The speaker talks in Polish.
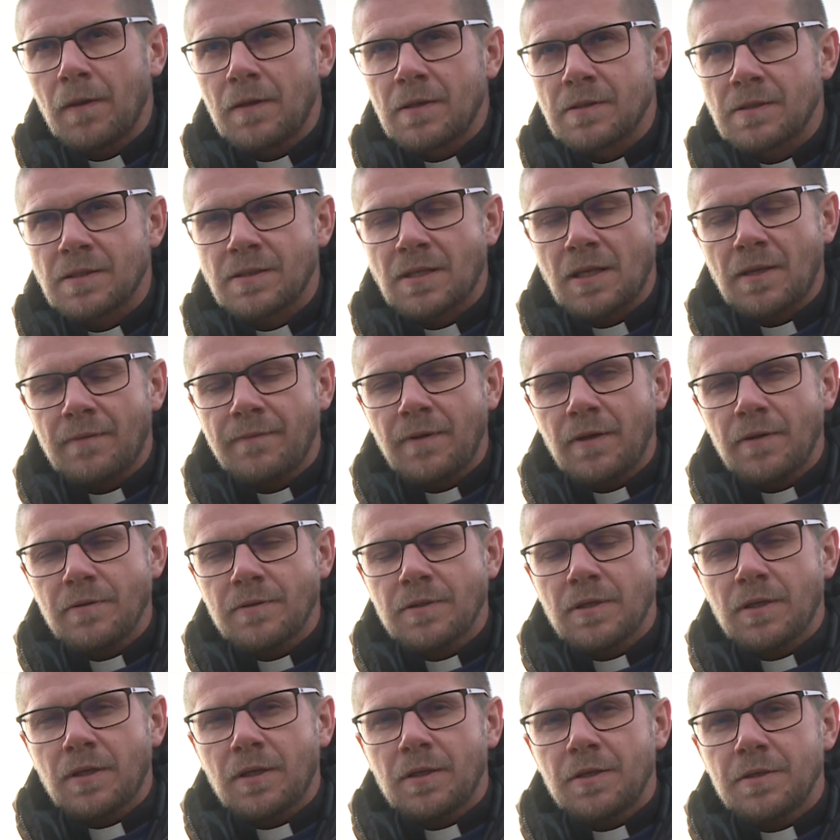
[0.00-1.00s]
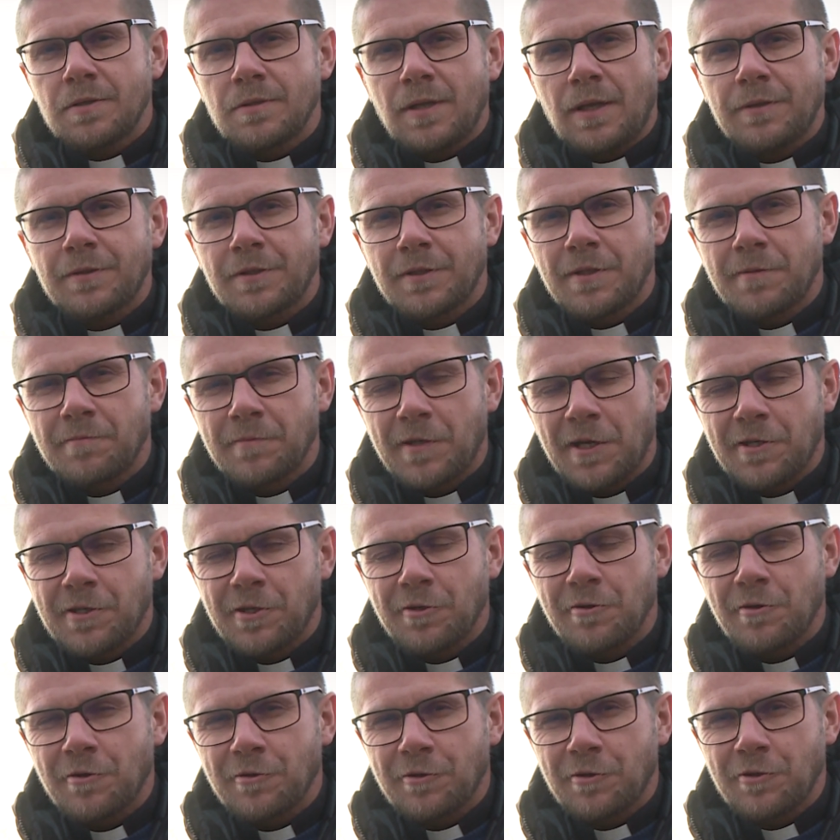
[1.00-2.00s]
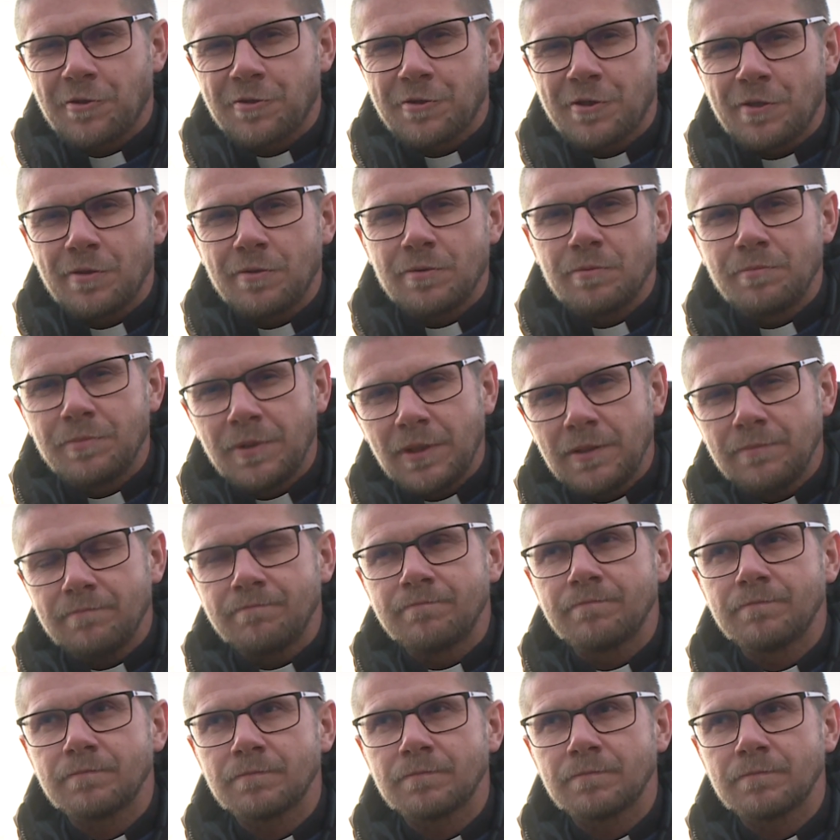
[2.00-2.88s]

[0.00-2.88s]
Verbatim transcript: Zastanawiałeś się kiedyś nad tym, dlaczego ktoś cię lubi?